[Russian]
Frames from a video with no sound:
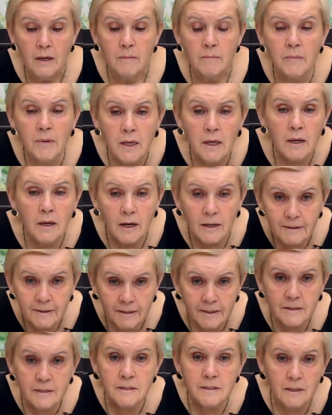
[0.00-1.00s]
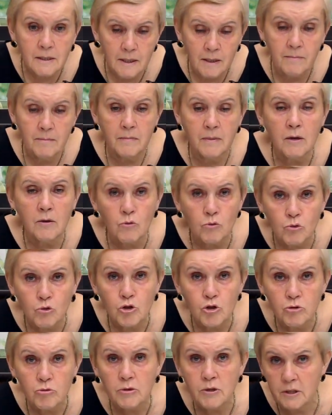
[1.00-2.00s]
мы отрезаем
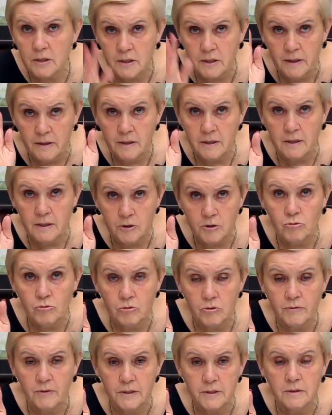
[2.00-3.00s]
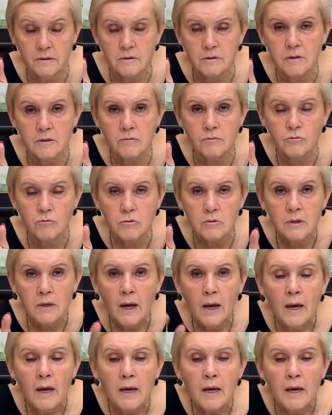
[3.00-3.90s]
макушку, если она растет, в один ствол,